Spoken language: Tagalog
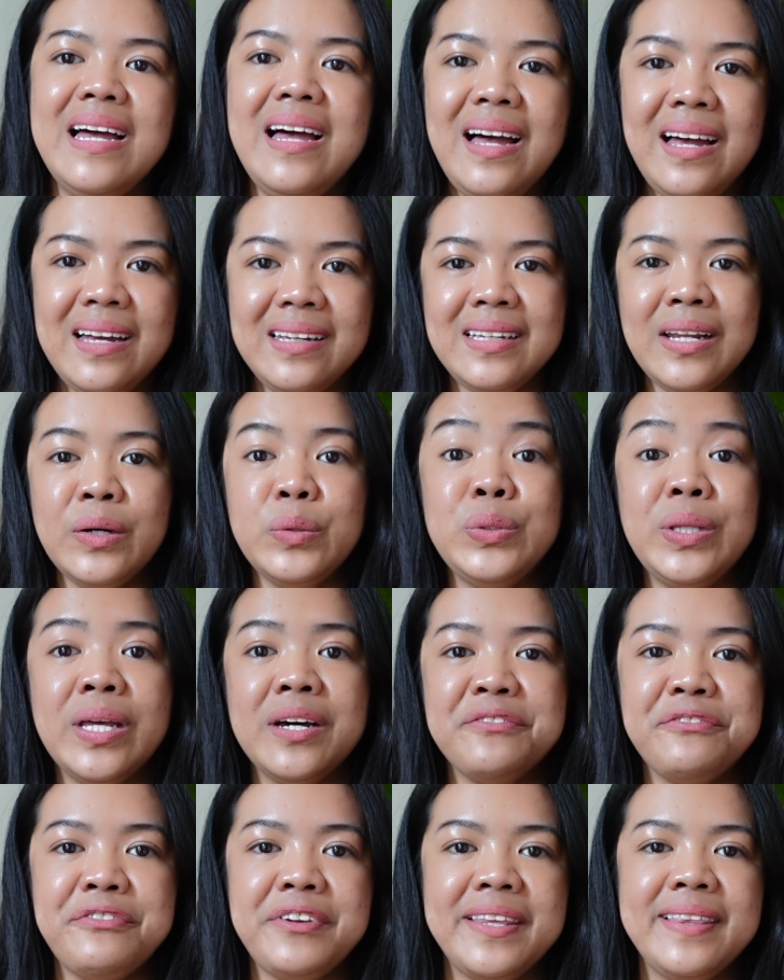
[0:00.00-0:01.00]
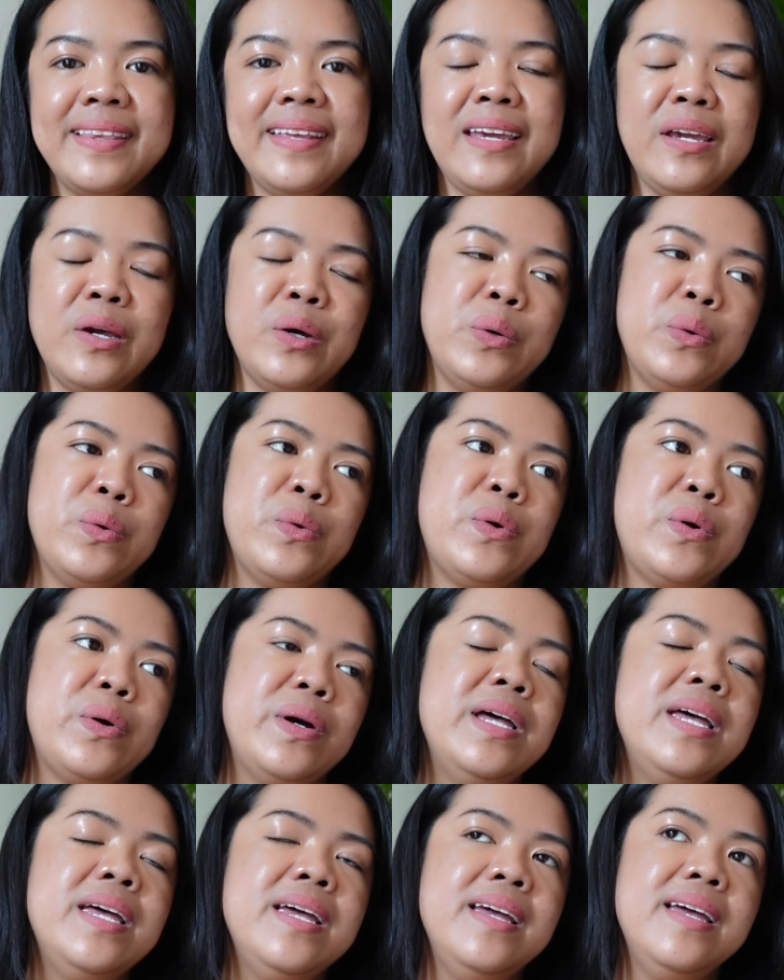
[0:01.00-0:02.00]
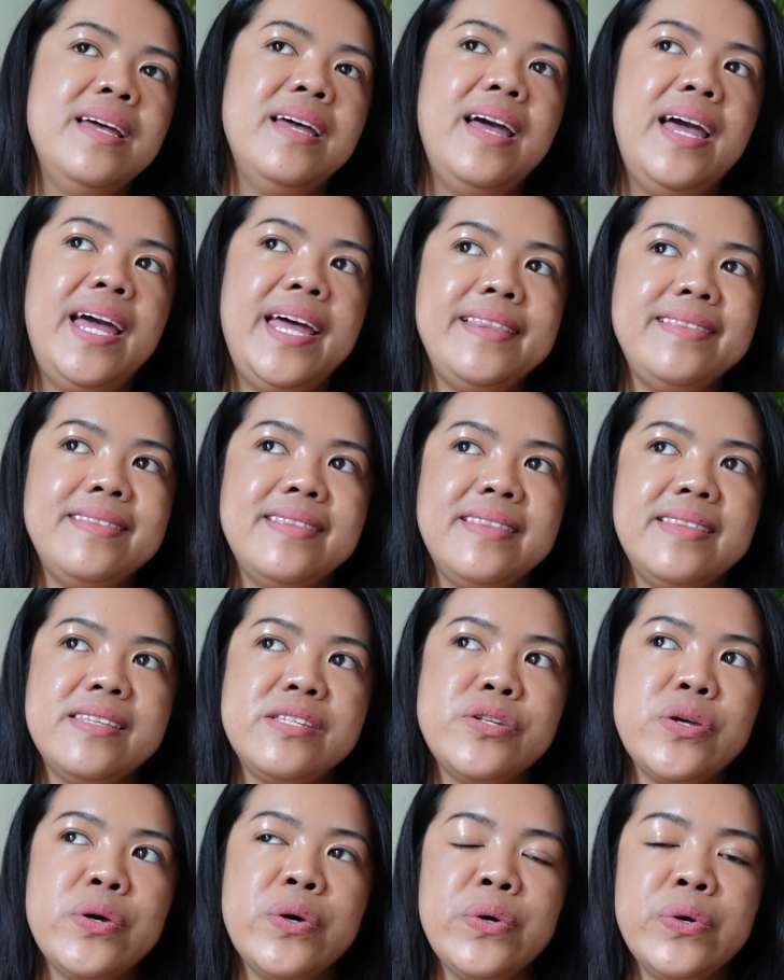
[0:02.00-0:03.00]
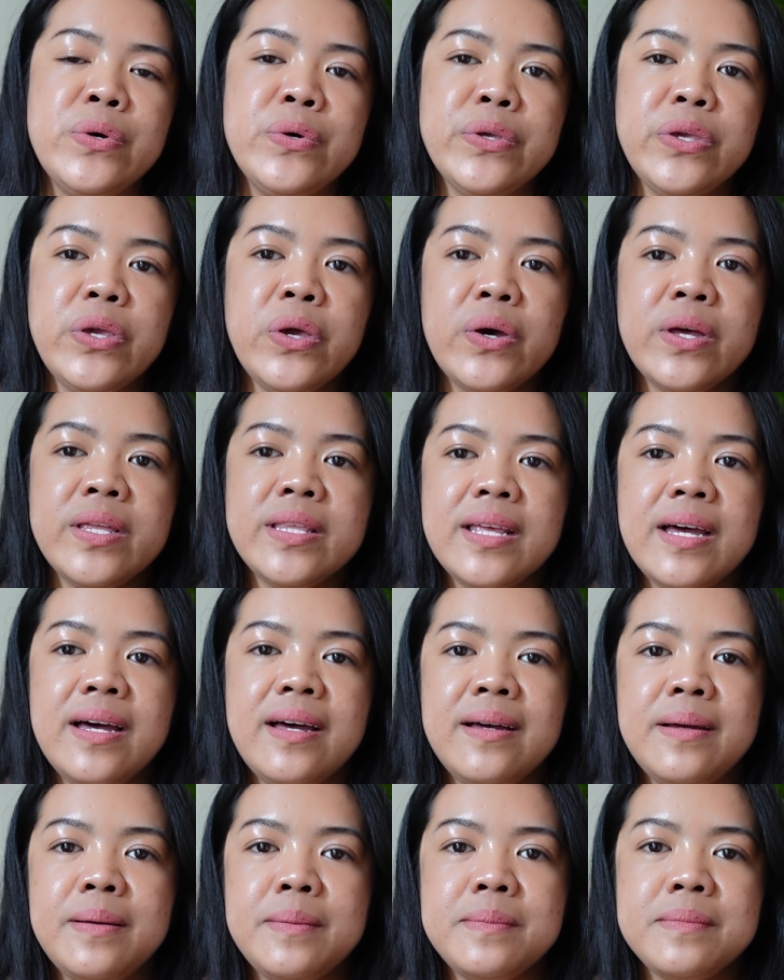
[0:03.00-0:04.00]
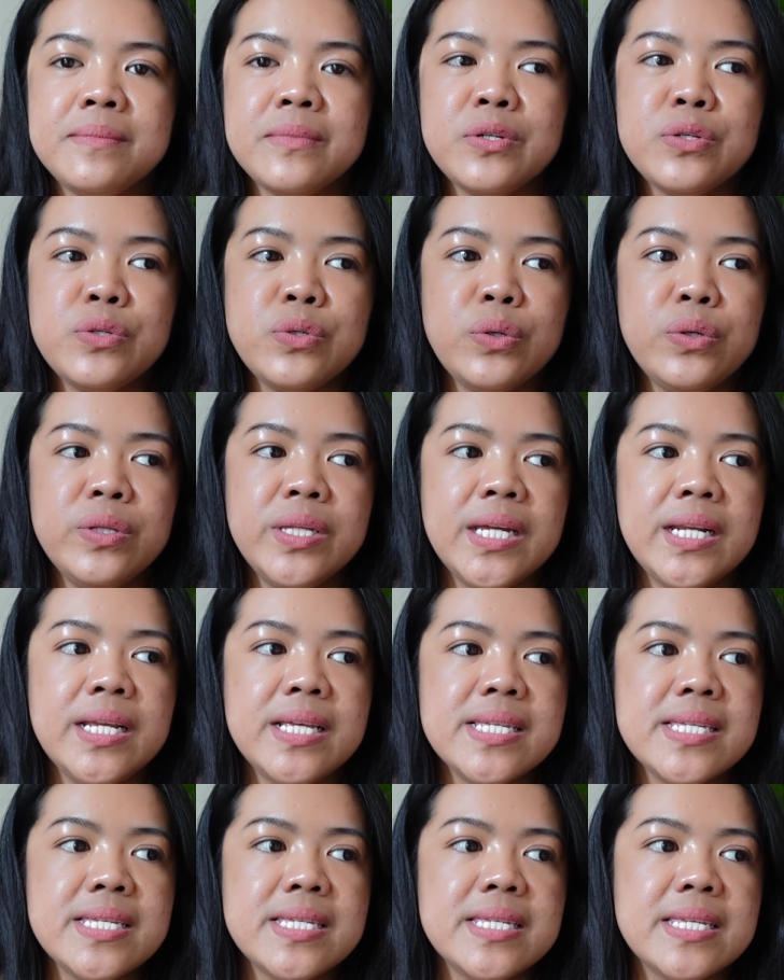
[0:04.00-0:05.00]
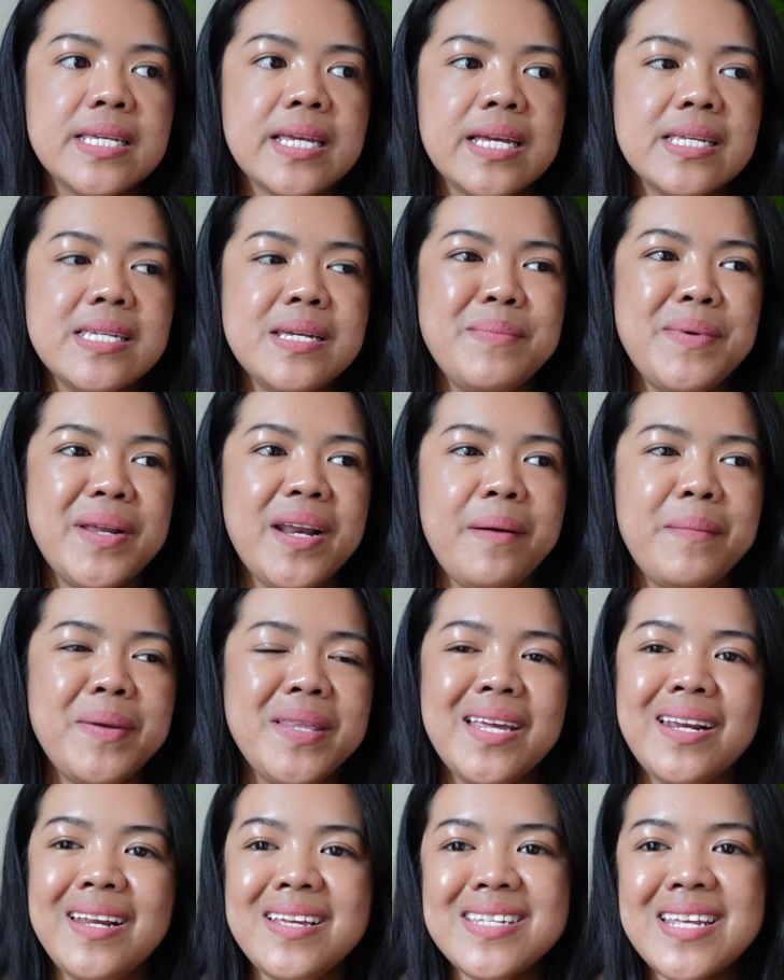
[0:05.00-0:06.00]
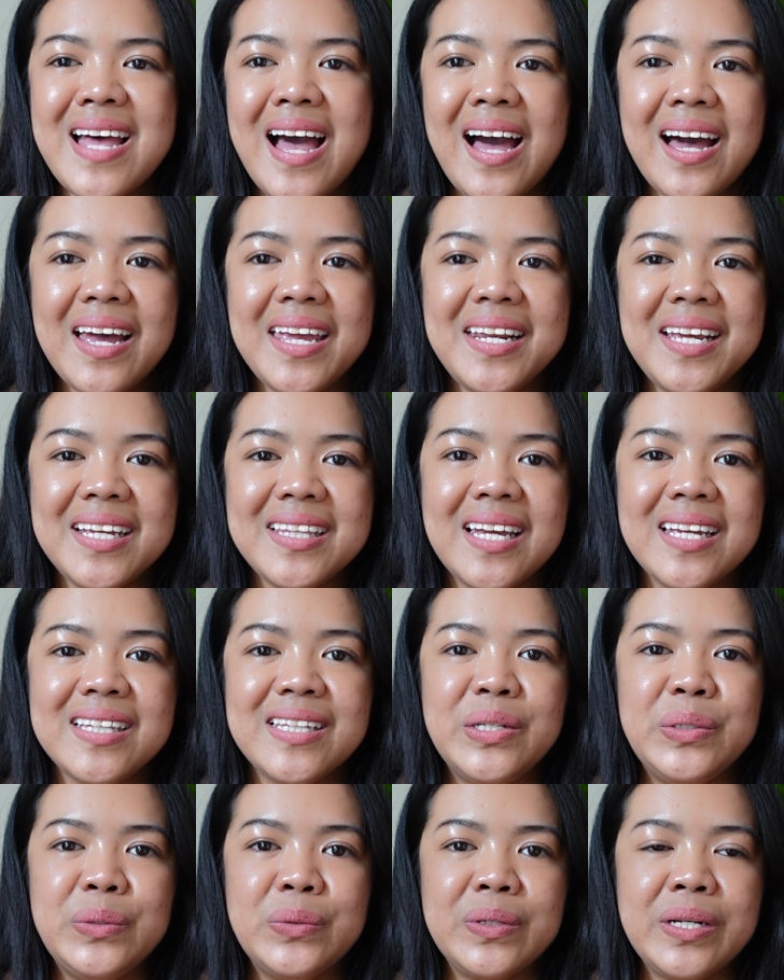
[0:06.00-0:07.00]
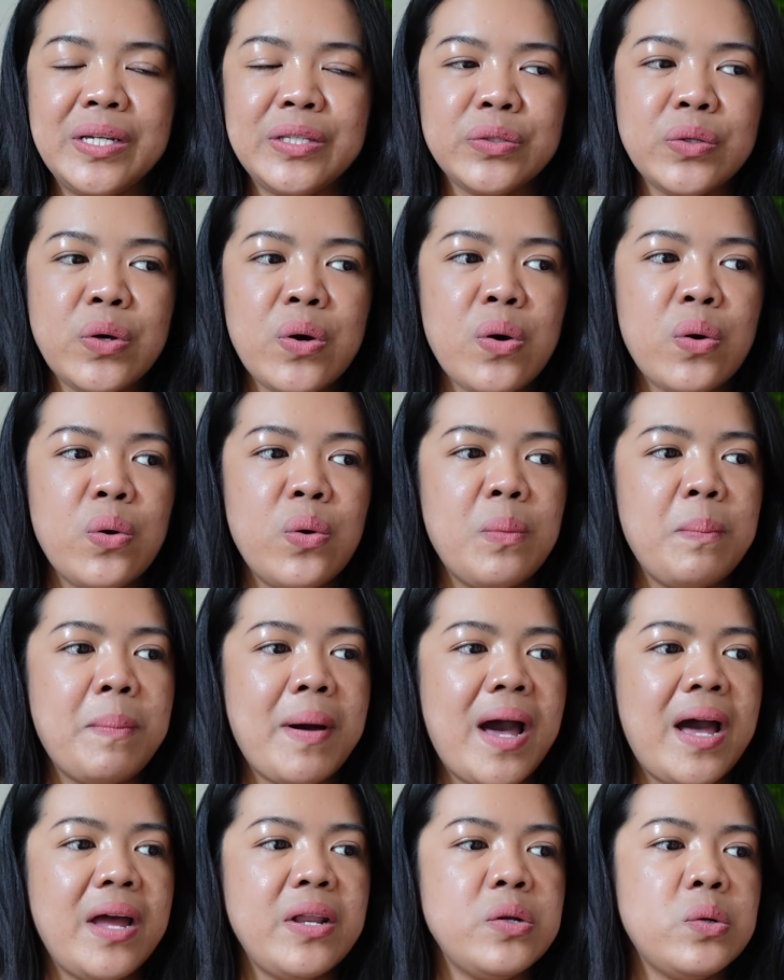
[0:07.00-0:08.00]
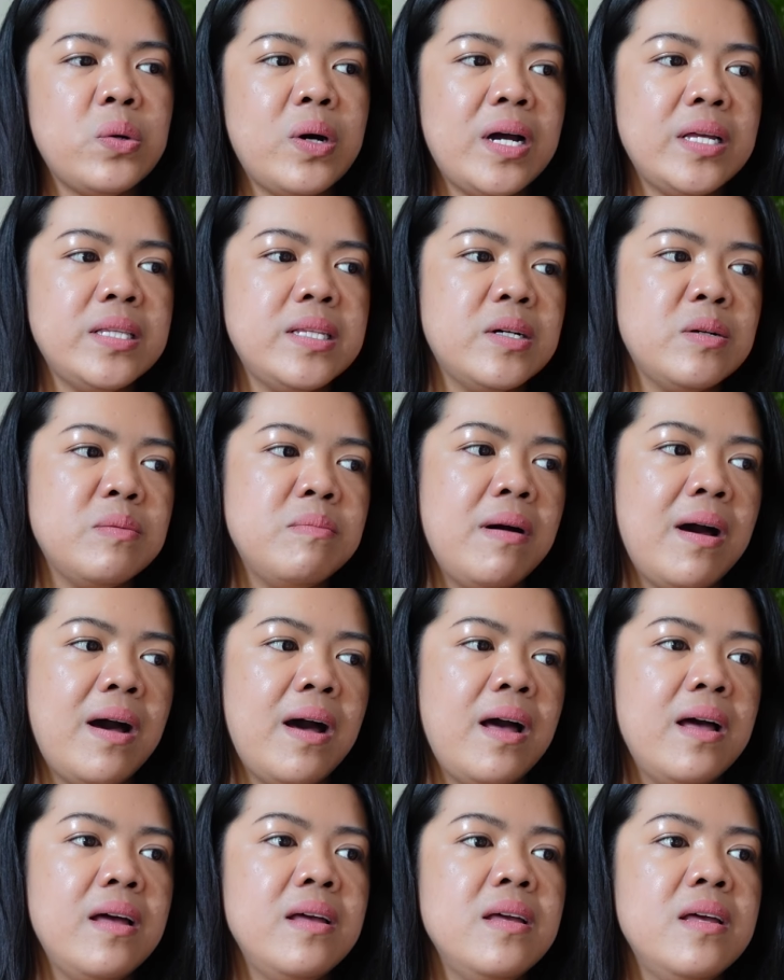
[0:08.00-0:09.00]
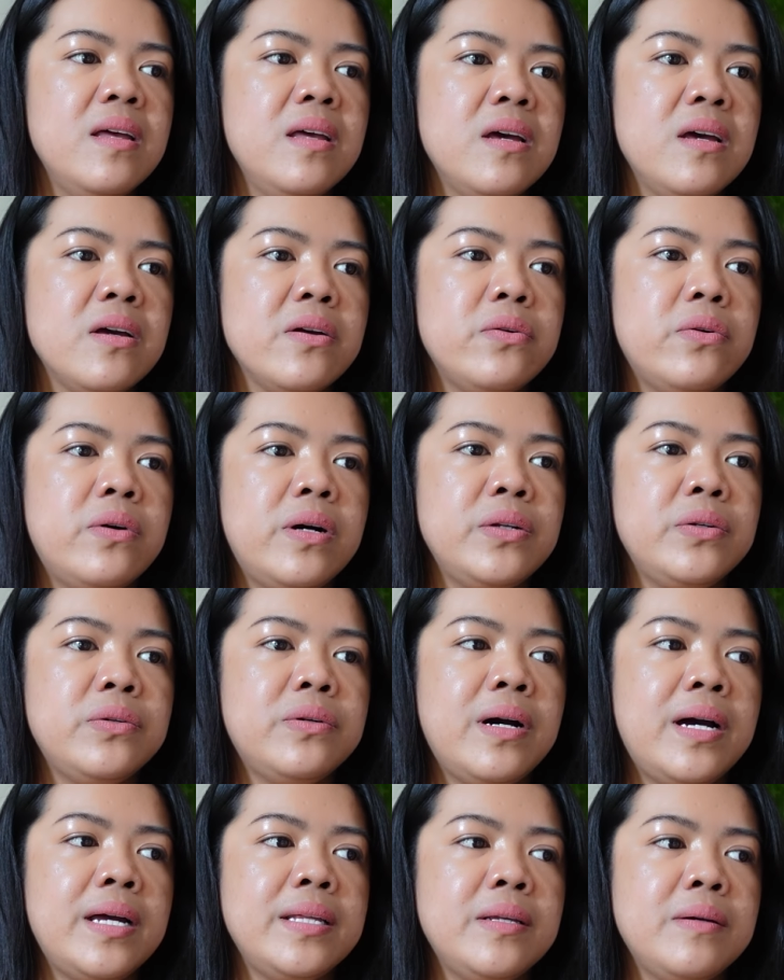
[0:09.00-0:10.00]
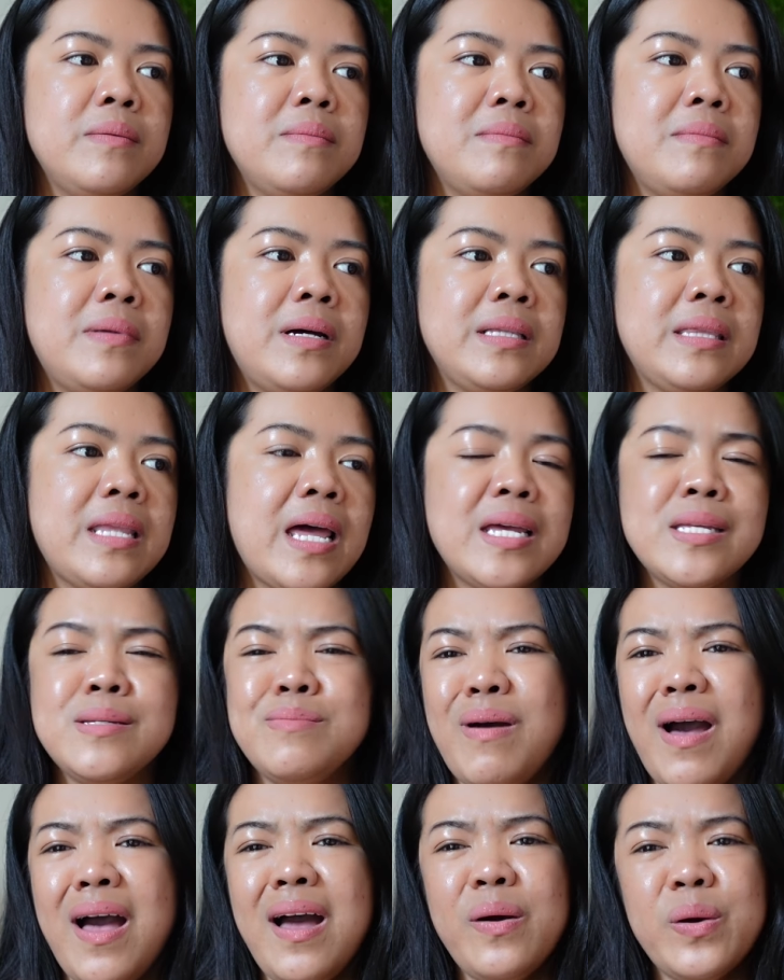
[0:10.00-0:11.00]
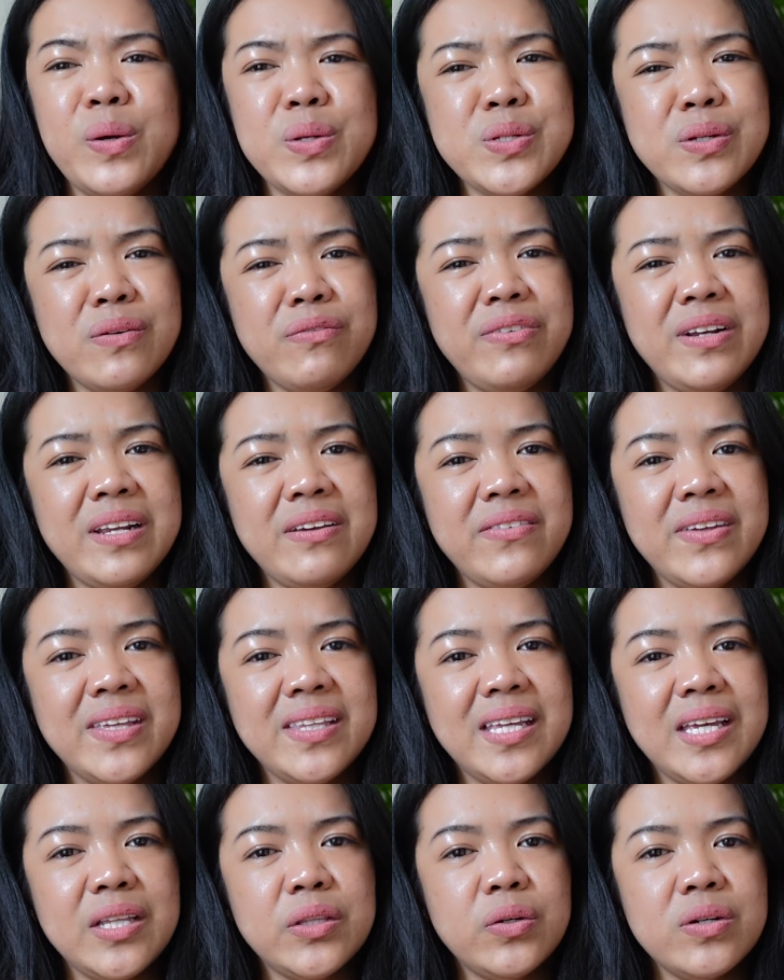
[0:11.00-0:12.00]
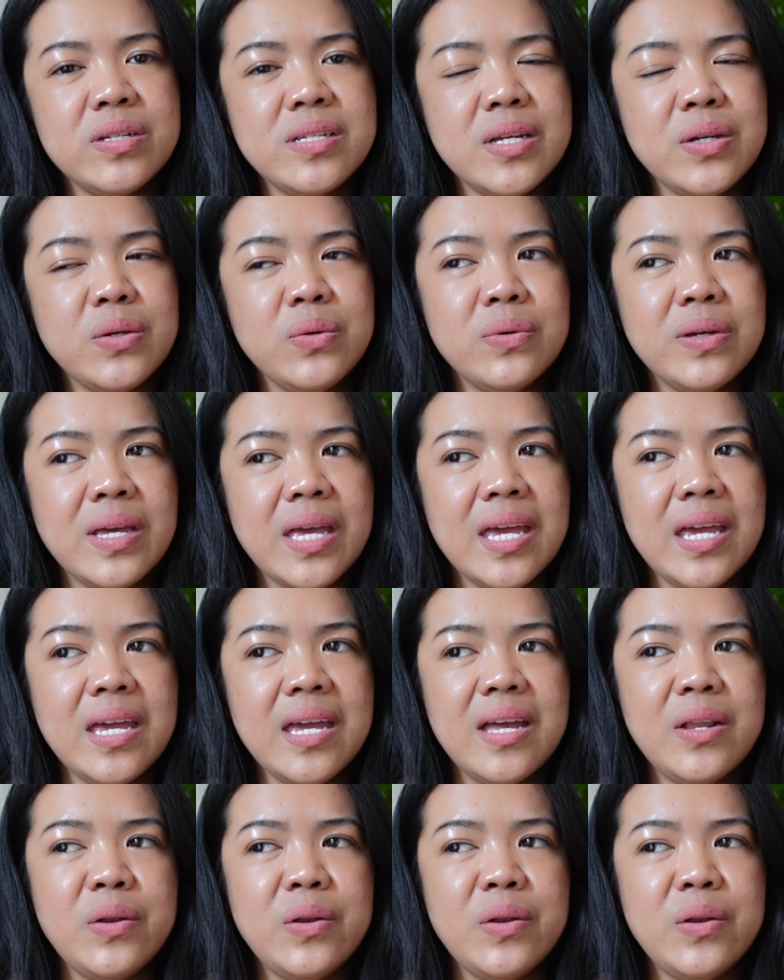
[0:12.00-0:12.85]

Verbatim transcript: uh, naunang video And so, yun, um, gusto ko na rin, kasi marami na rin sa akin nagtatanong nito kung paano nga daw ba, kung ano nga, mataas ba ang cost of living dito sa UK?